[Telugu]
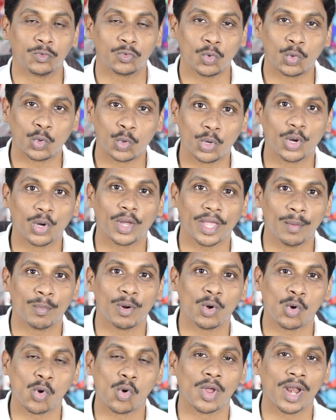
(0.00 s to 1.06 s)
సో ఒక్కొక్క
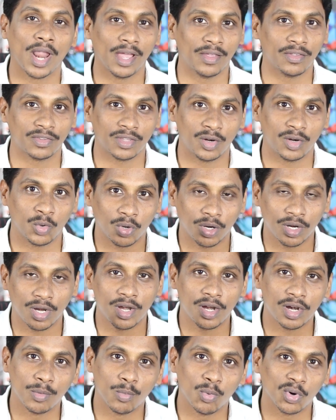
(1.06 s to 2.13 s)
కెమెరా ఒక్కొక్కలా ఇస్తాను ఒకటి
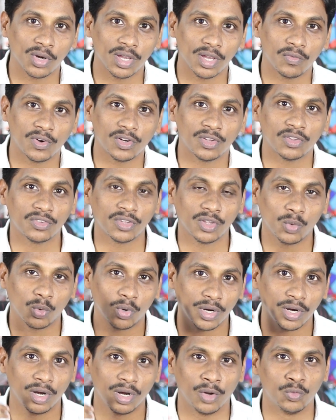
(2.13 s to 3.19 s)
ఏంటంటే బోకే ఎఫెక్ట్ ఇస్తుంది
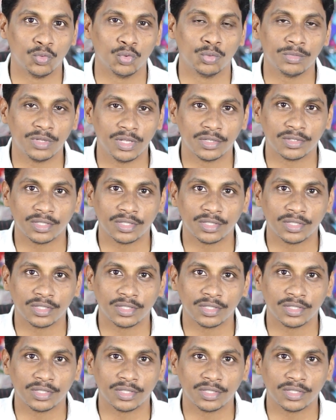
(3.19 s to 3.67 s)
ఒకటి ఏంటంటే జూమ్